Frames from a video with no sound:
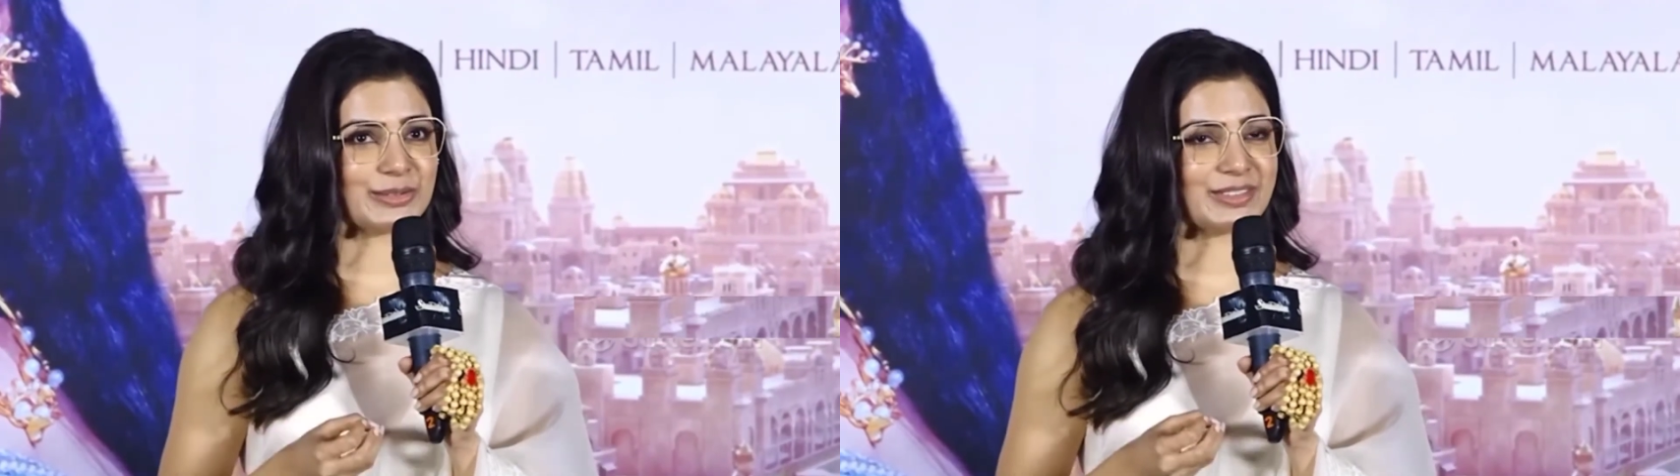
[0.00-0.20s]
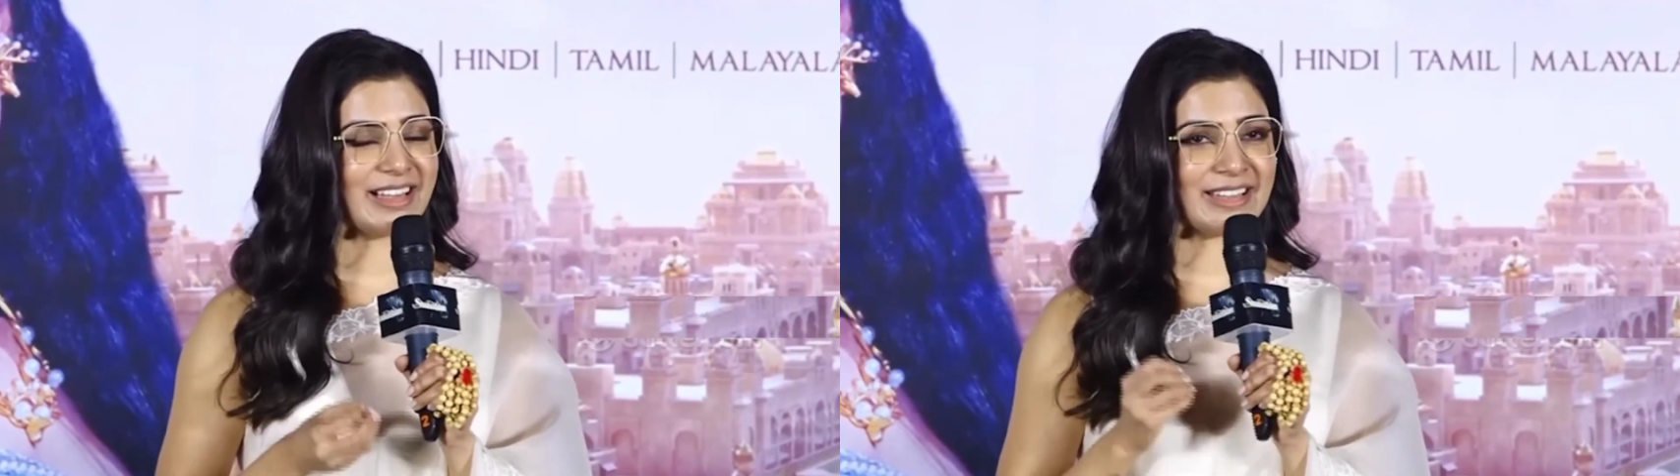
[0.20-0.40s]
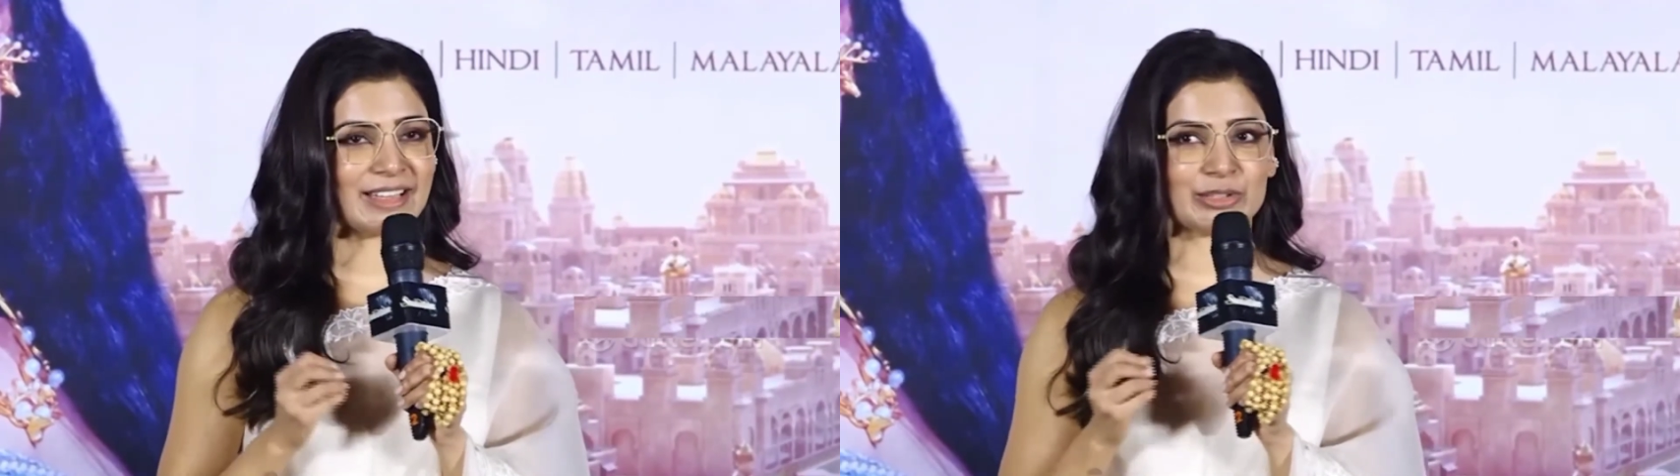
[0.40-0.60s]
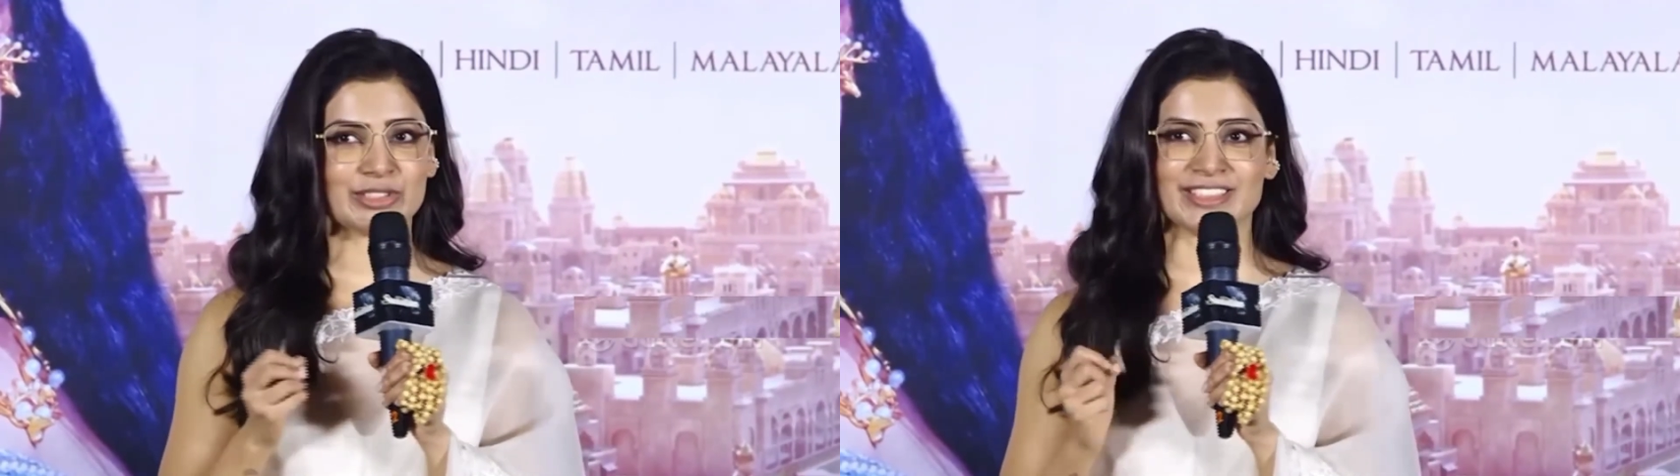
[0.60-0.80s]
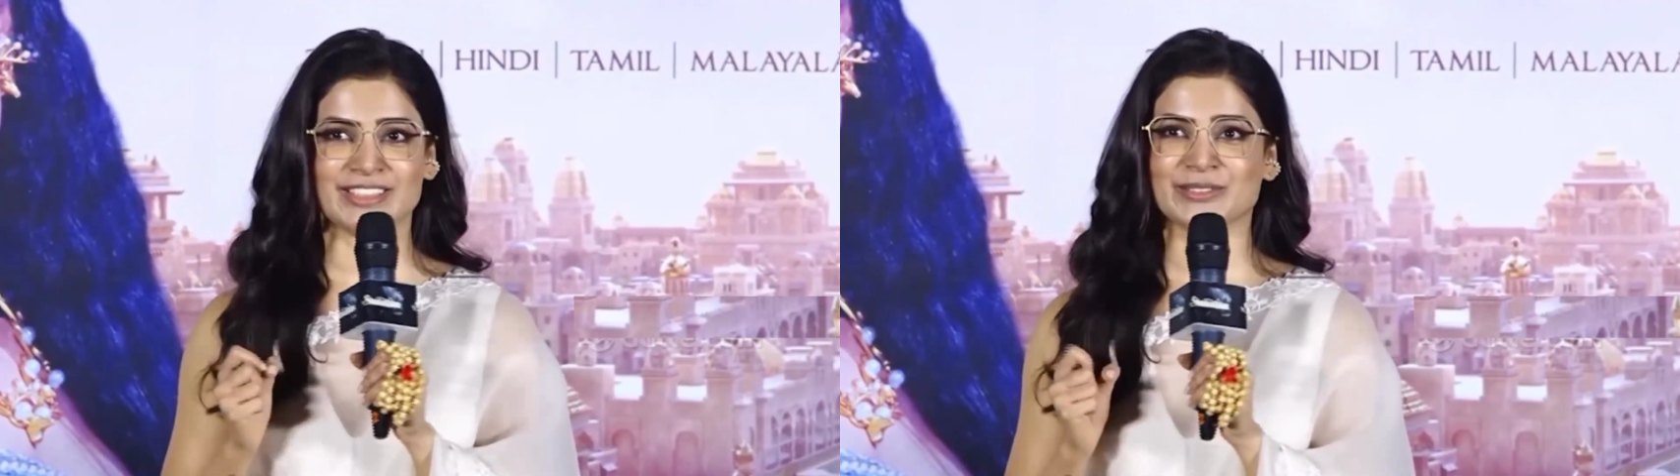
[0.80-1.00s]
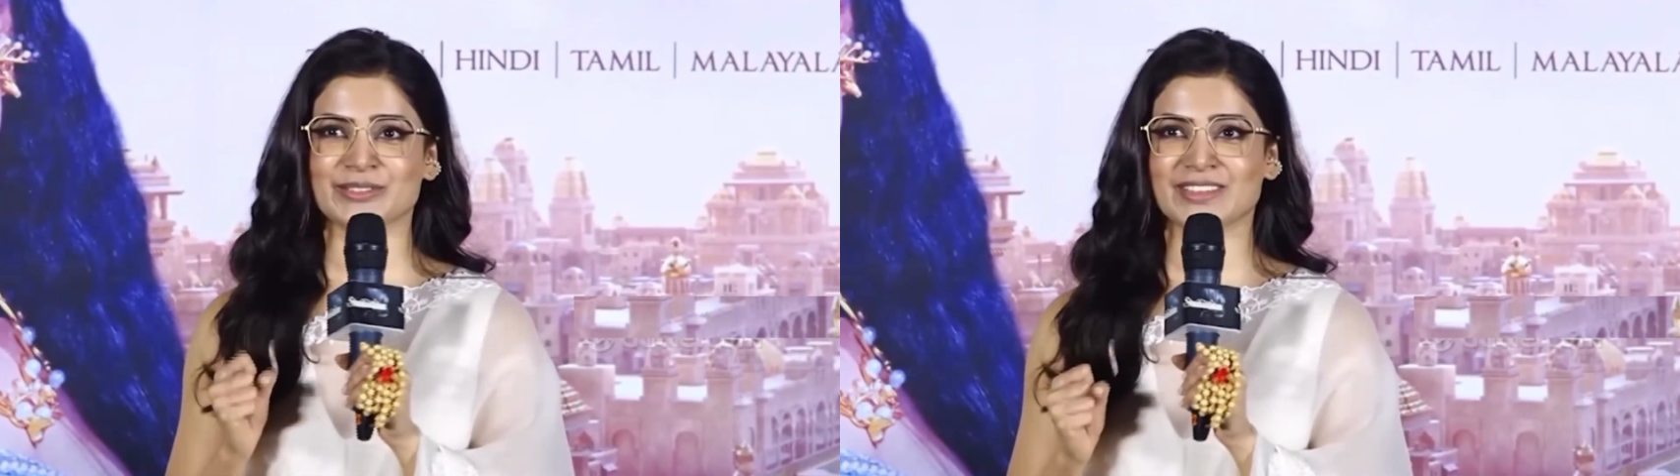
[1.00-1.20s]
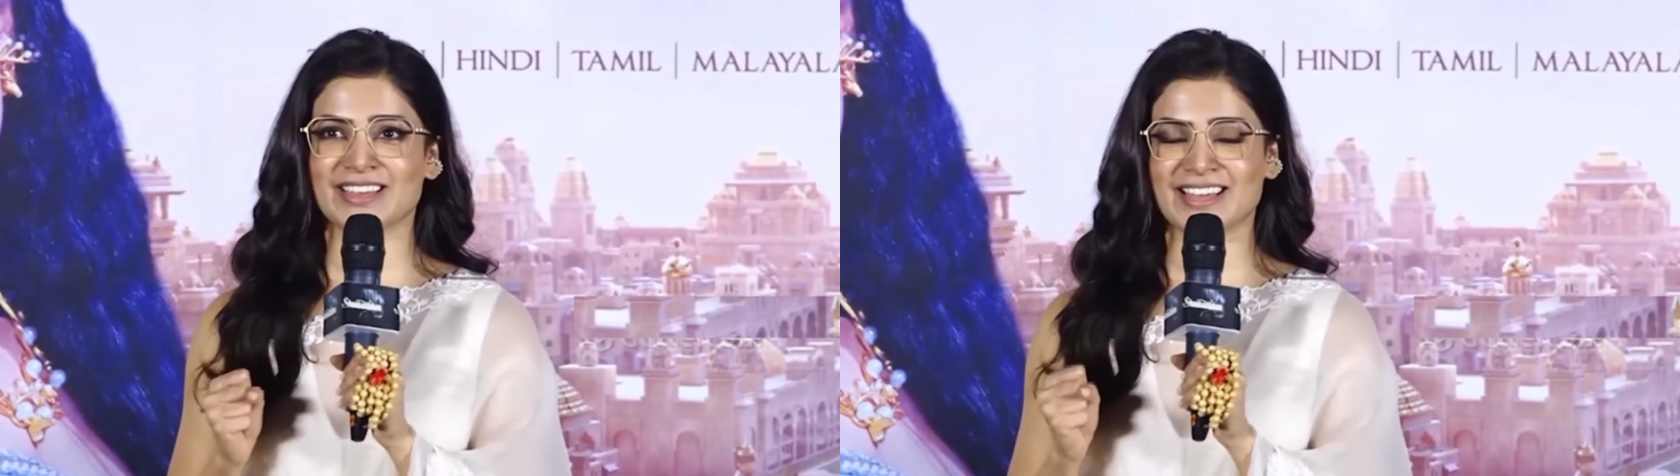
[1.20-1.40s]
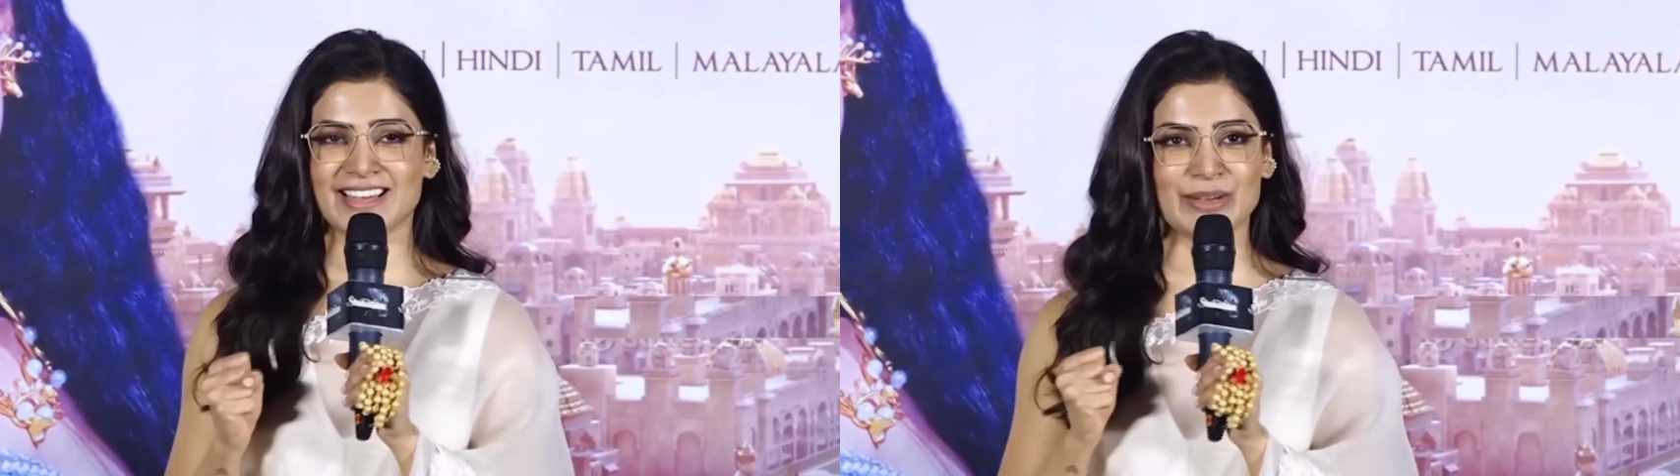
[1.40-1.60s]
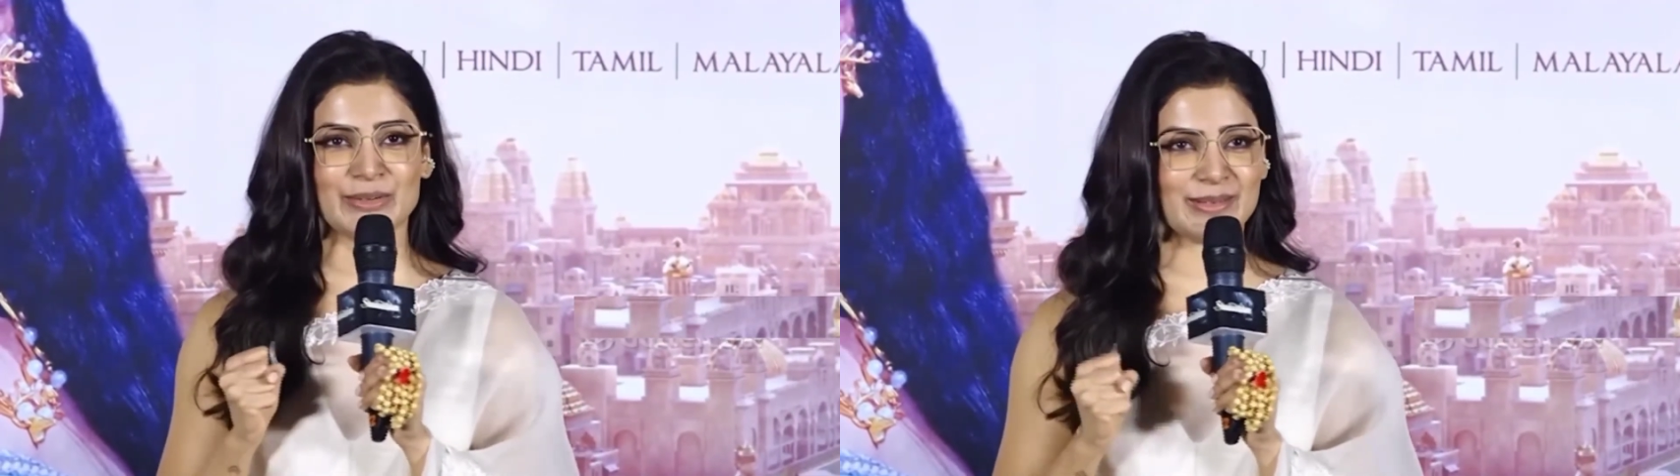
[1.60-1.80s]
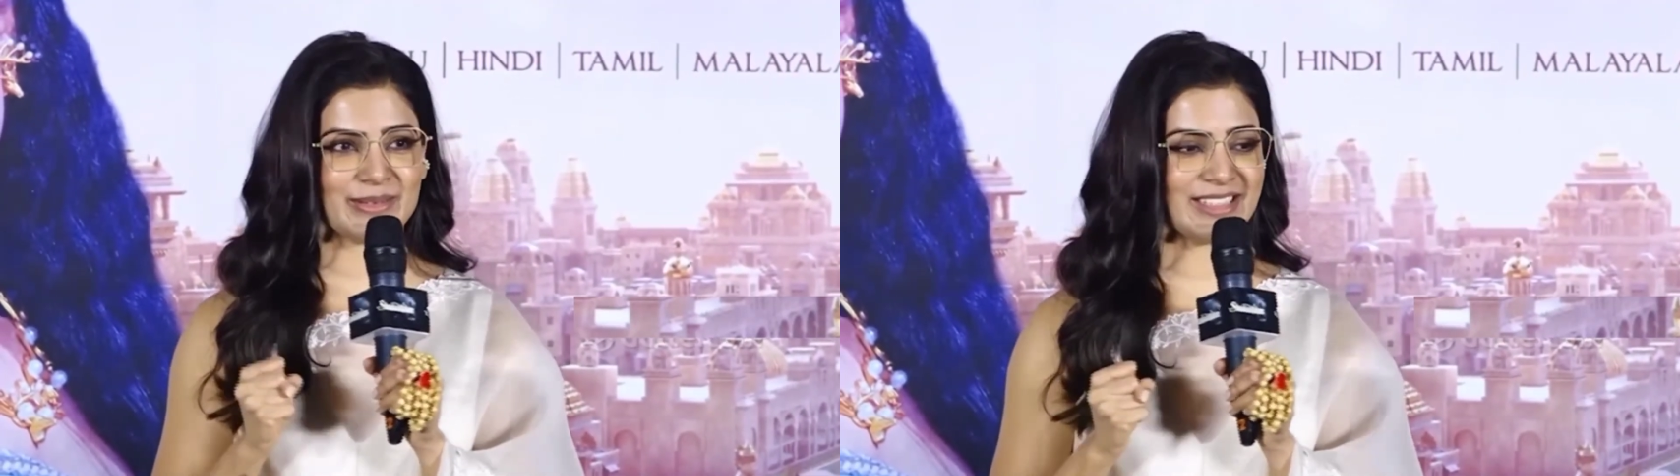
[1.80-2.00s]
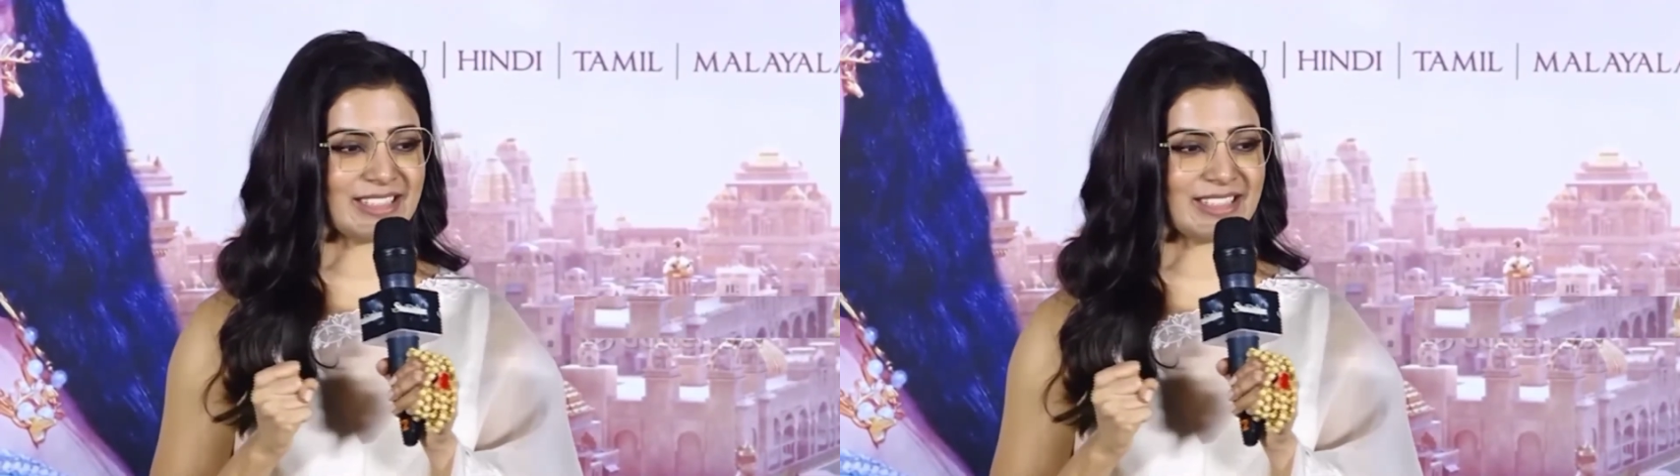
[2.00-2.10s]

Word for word: అయితే ఈ నేపథ్యంలో పార్ట్ టూ మూవీకి